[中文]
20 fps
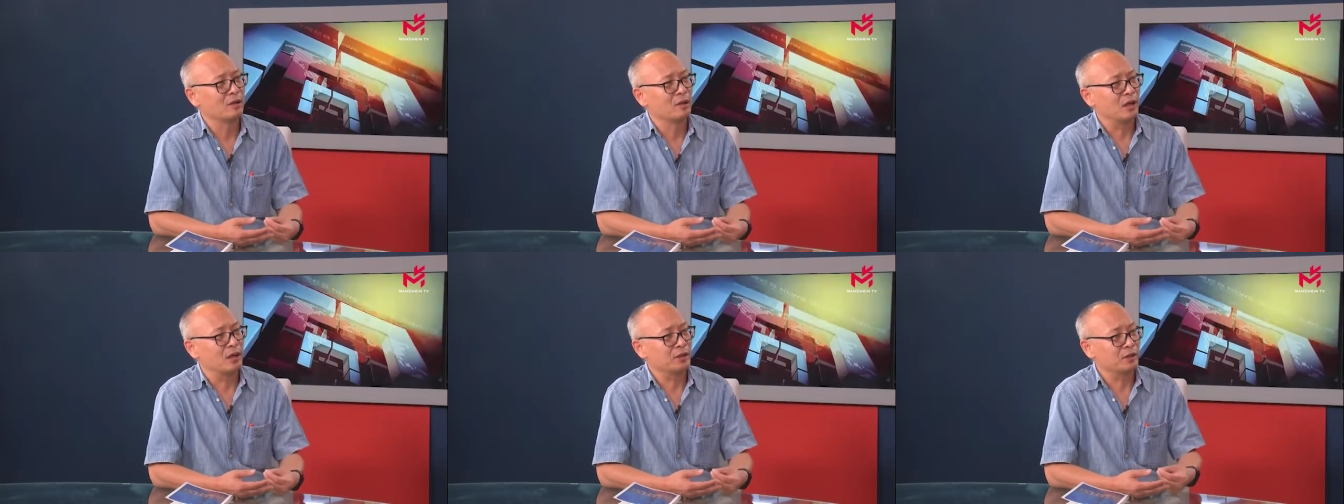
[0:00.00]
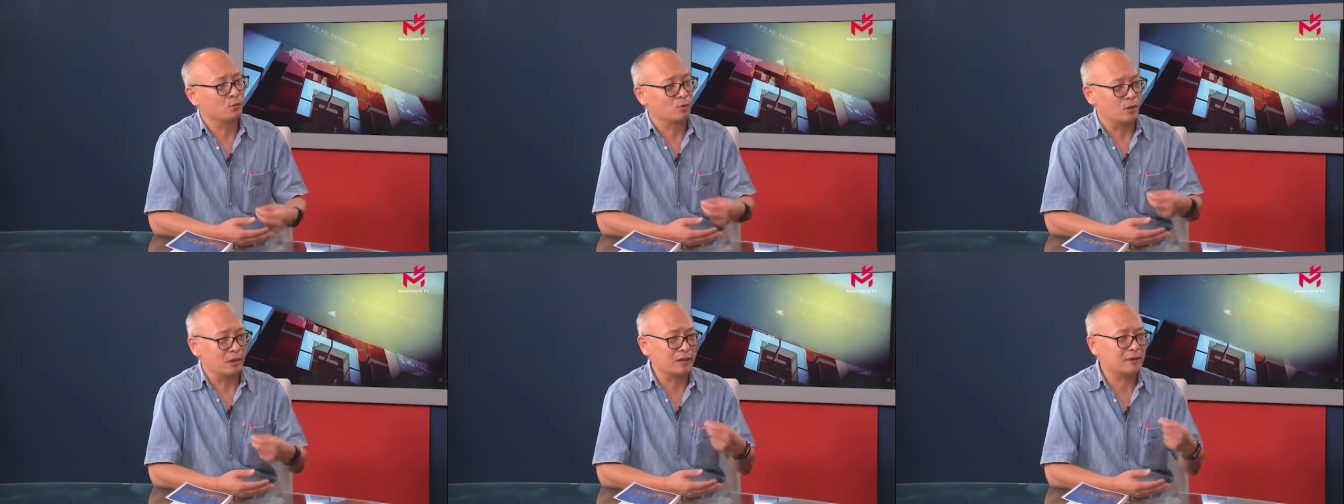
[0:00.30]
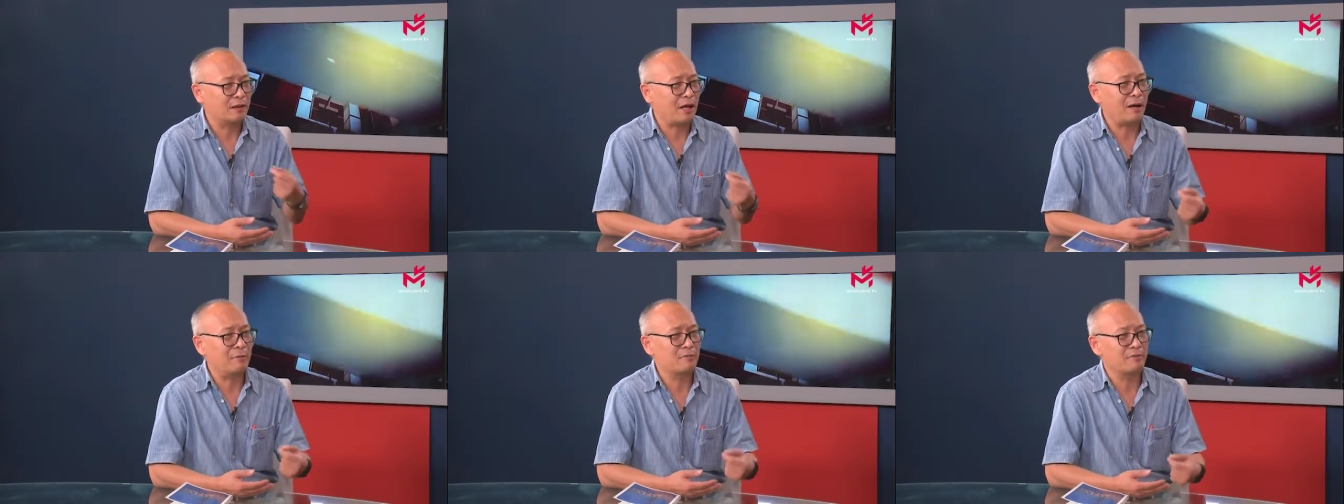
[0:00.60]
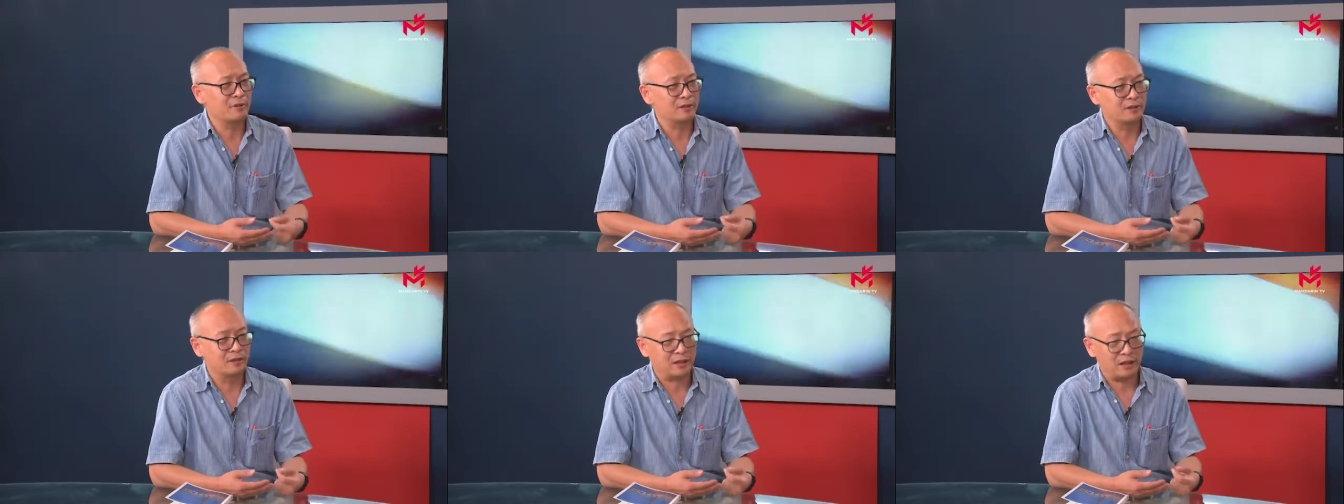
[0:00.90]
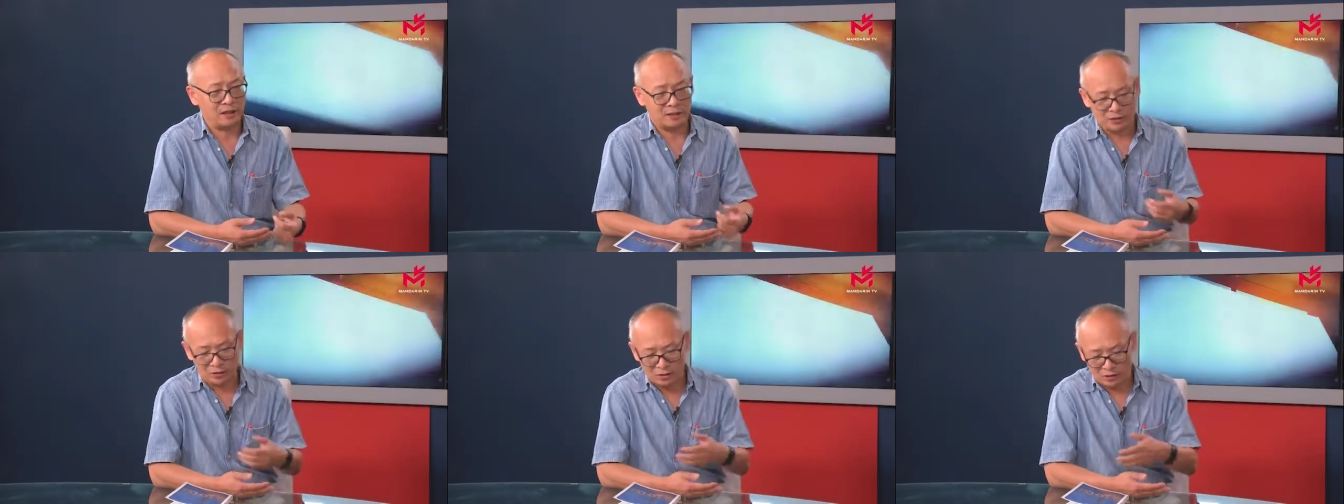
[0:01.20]
而且我跟他们，你
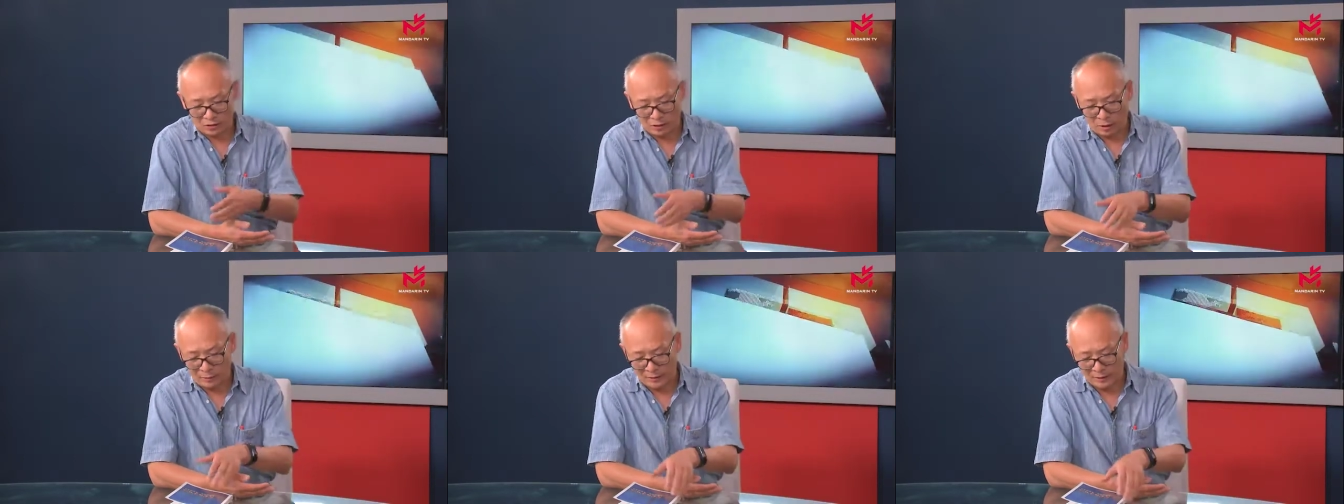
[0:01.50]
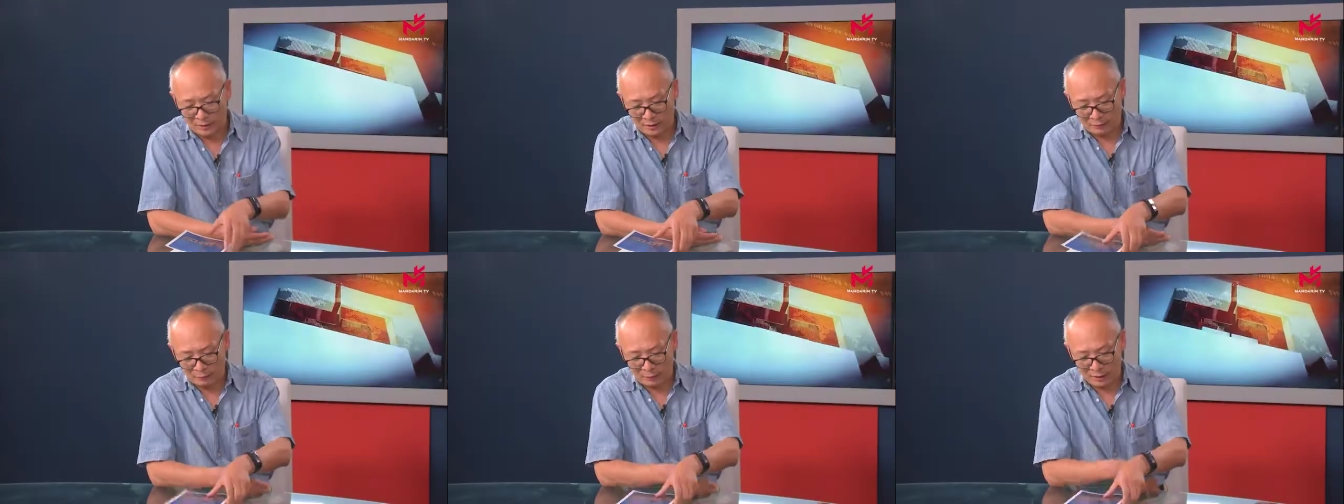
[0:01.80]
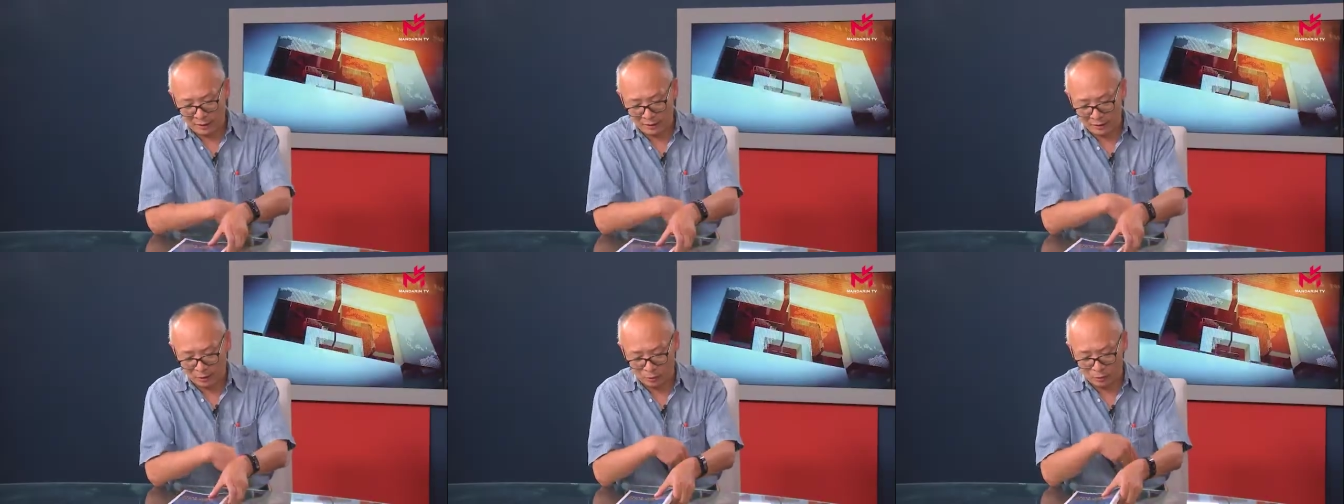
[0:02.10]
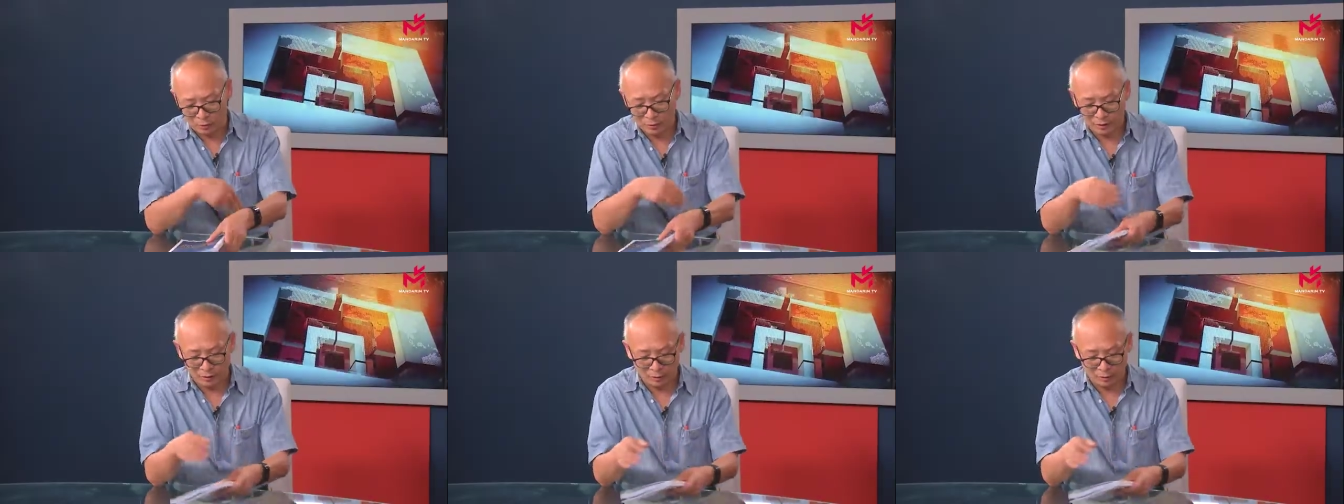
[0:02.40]
看照片上拍了很多照